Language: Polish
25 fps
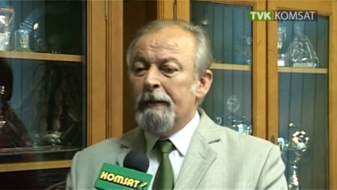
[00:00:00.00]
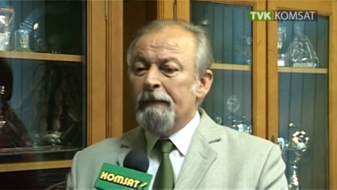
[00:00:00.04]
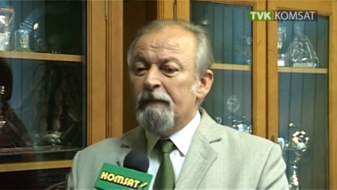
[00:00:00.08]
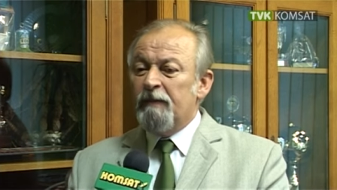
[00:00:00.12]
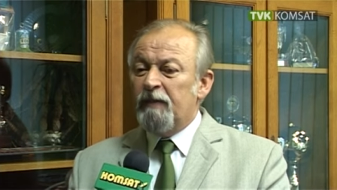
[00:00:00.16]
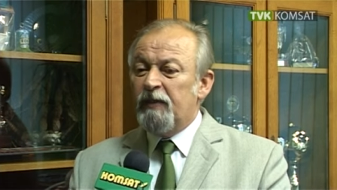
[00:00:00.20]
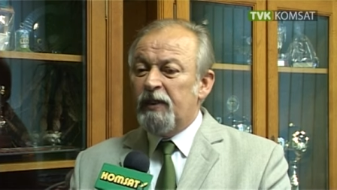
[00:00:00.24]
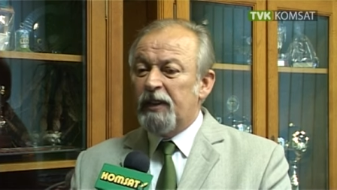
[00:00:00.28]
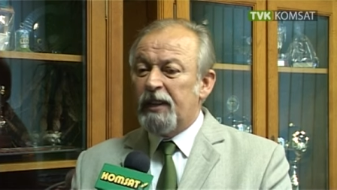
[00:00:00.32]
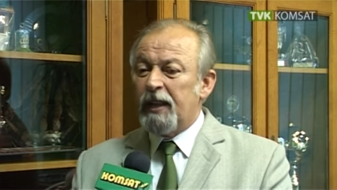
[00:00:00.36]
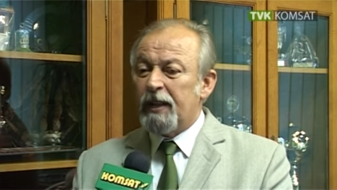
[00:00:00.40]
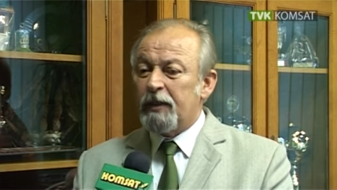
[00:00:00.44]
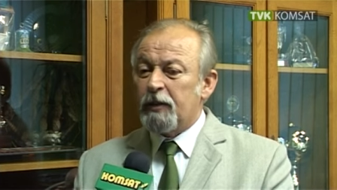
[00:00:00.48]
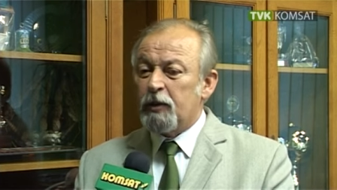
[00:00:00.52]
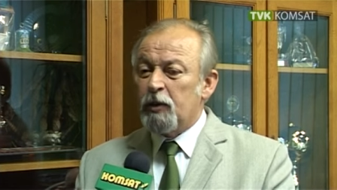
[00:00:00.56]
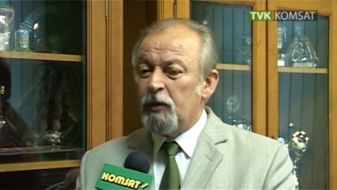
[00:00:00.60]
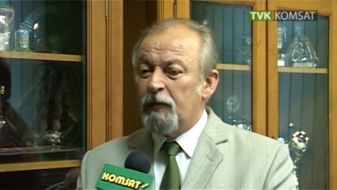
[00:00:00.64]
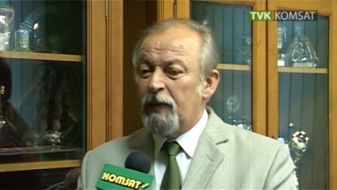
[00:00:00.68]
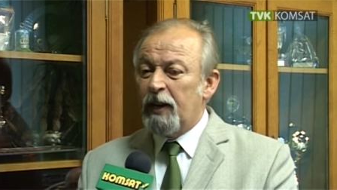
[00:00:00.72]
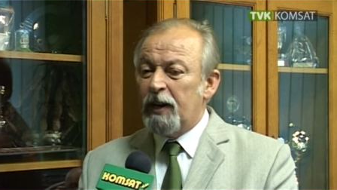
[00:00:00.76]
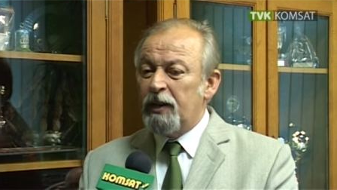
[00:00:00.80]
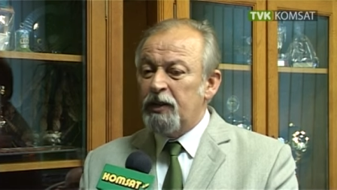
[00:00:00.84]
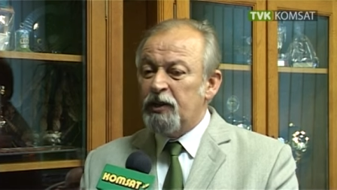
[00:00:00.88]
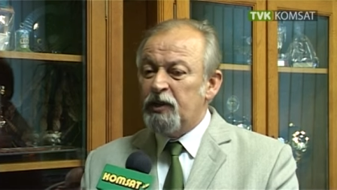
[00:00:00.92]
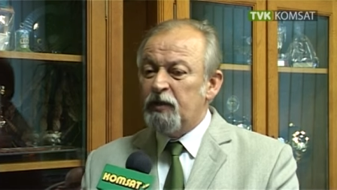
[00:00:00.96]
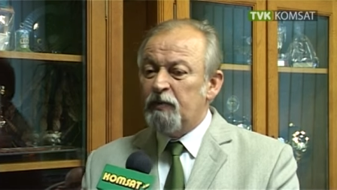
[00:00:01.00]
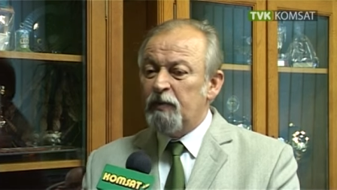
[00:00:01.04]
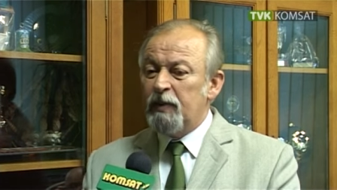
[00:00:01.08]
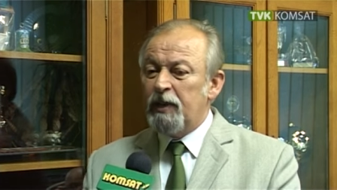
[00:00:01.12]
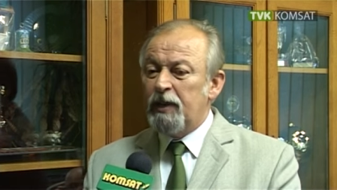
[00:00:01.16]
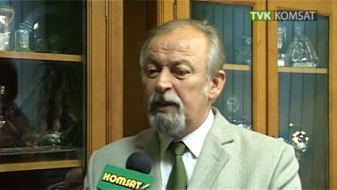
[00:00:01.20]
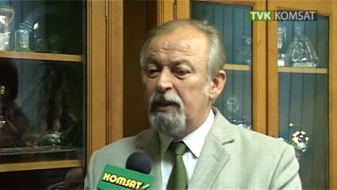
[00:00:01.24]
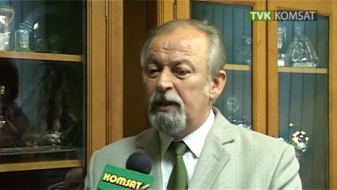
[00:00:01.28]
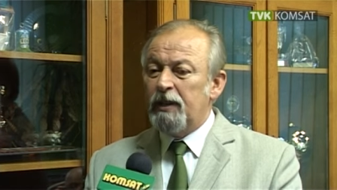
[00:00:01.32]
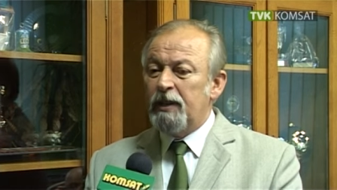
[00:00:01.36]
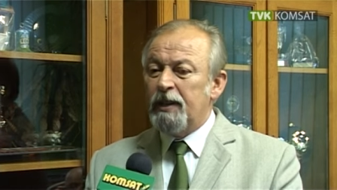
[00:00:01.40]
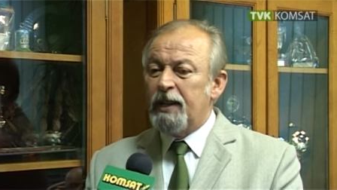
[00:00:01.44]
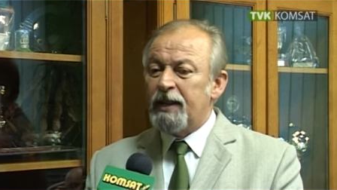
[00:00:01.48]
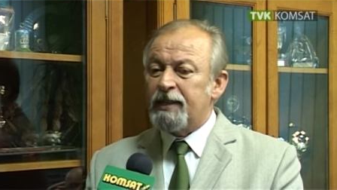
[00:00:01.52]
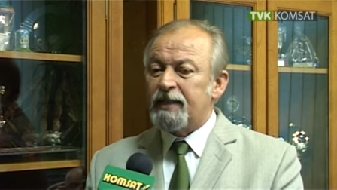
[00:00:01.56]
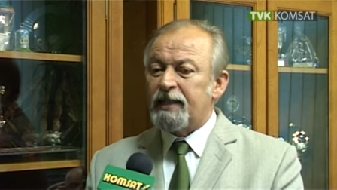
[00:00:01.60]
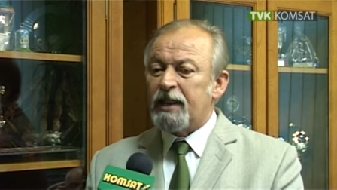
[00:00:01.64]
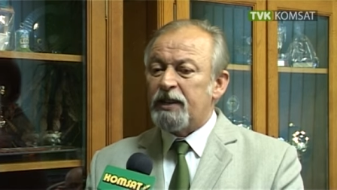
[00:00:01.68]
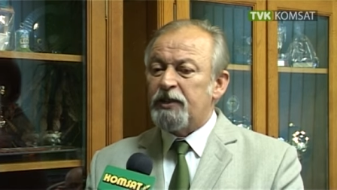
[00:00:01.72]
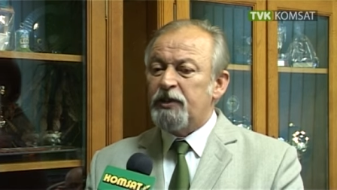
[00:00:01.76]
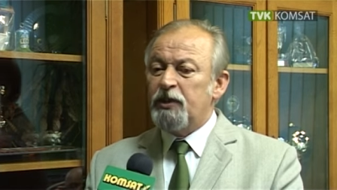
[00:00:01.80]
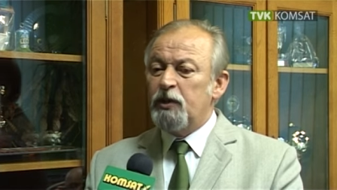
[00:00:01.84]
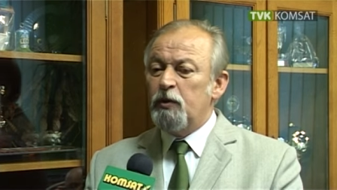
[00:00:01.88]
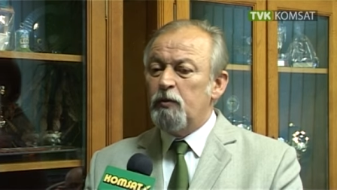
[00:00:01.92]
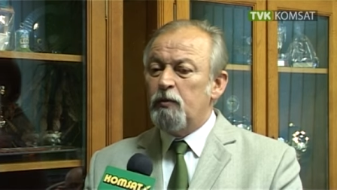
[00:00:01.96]
wydatkowaliśmy na
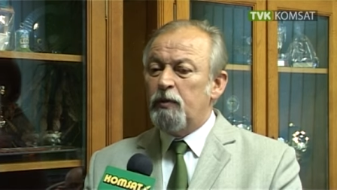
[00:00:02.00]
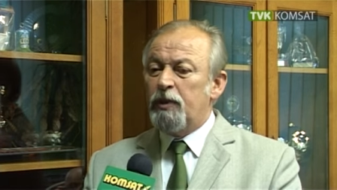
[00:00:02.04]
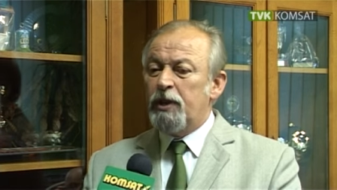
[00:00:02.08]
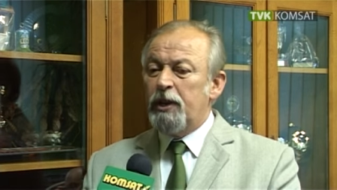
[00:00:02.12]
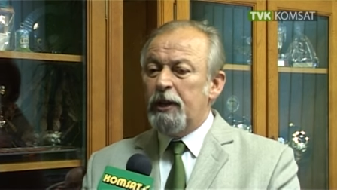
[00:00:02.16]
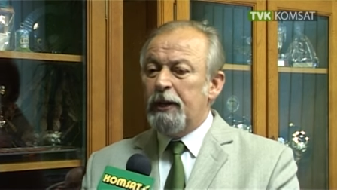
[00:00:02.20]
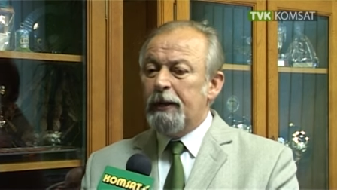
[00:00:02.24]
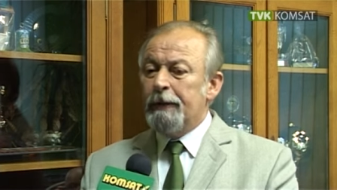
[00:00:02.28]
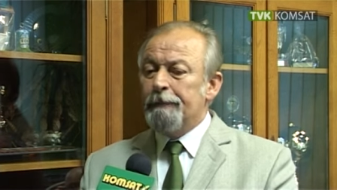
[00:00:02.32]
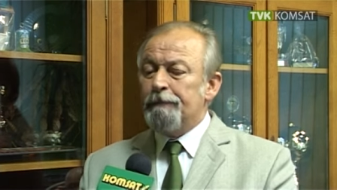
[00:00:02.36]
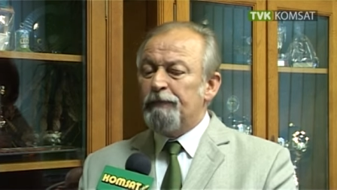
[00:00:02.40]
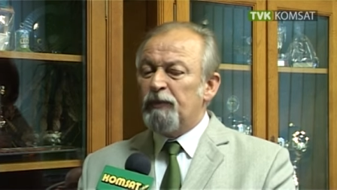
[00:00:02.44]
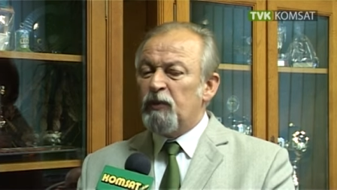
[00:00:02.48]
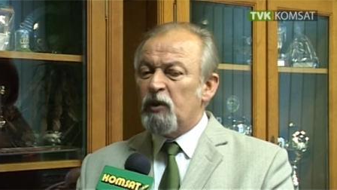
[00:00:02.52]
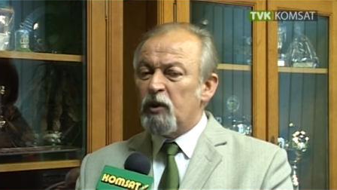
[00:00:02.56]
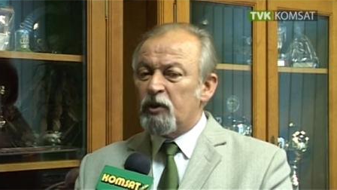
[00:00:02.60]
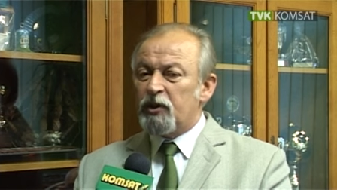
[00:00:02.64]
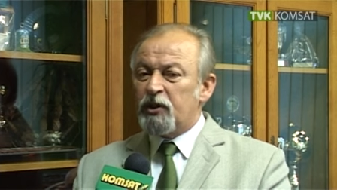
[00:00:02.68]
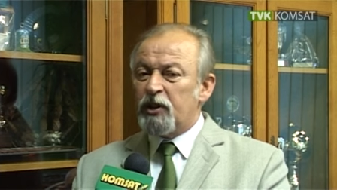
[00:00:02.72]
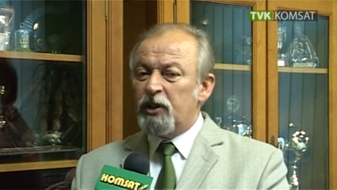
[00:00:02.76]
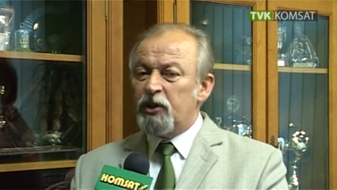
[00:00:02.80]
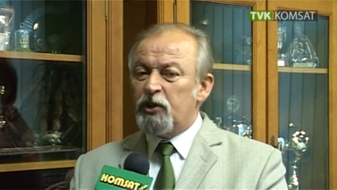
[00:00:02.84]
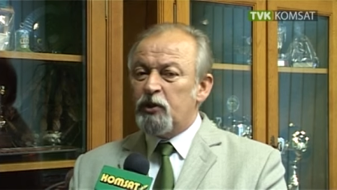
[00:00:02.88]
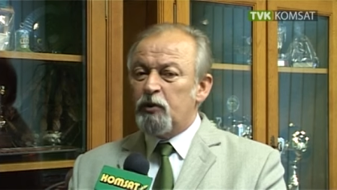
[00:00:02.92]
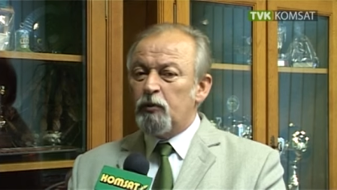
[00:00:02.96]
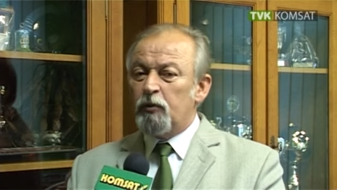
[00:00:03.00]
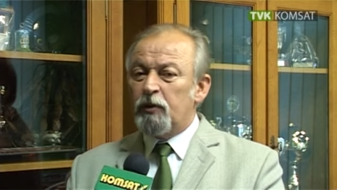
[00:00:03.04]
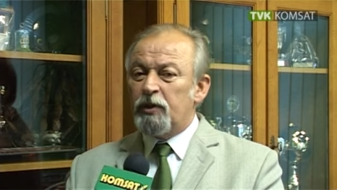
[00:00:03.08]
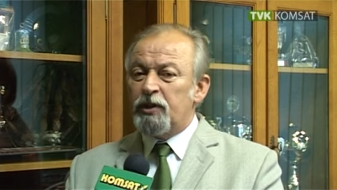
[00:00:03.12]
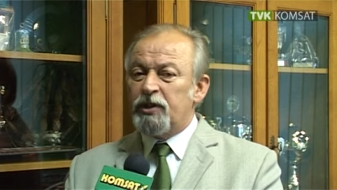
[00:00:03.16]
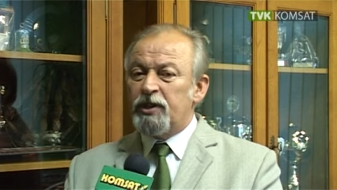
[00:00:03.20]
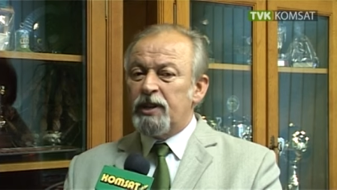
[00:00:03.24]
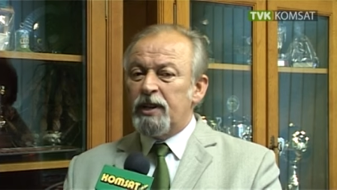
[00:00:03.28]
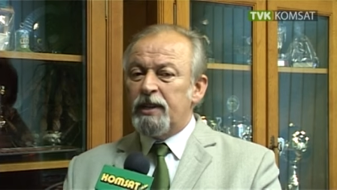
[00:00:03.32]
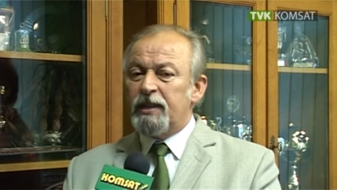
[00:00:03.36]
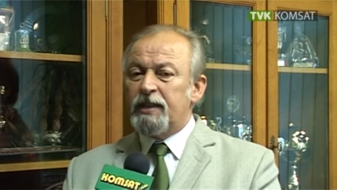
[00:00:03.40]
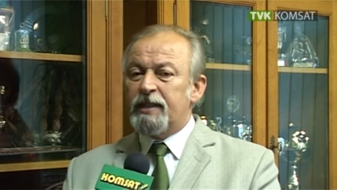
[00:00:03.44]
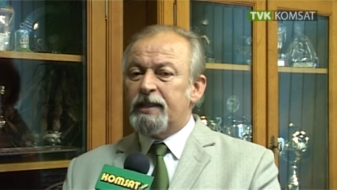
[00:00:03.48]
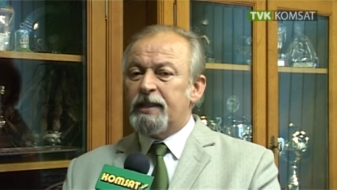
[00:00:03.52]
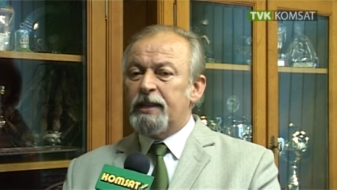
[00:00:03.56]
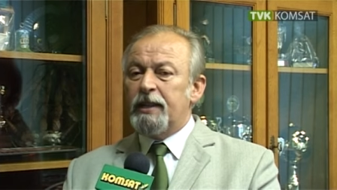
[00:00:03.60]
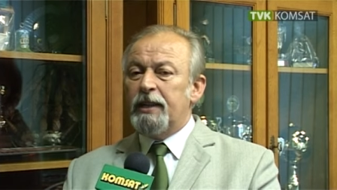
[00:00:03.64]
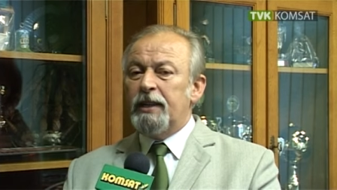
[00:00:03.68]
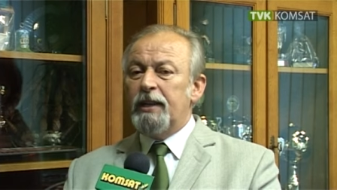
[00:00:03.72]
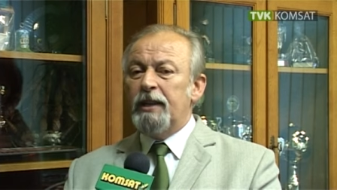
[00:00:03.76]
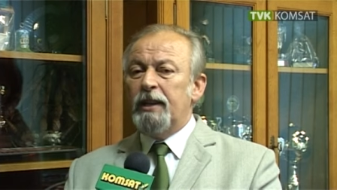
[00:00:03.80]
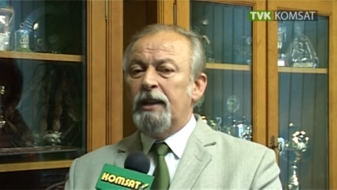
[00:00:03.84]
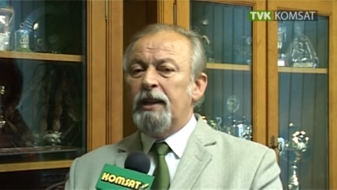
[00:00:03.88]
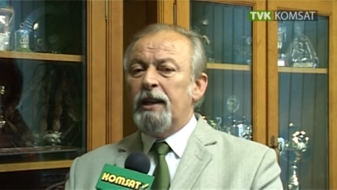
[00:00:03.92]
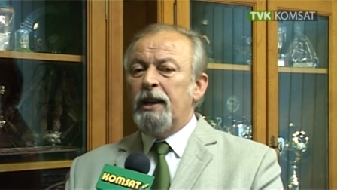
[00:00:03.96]
zasiłki do 6
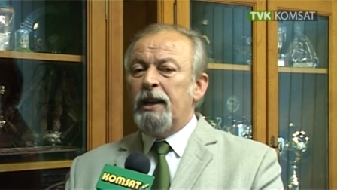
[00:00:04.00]
tysięcy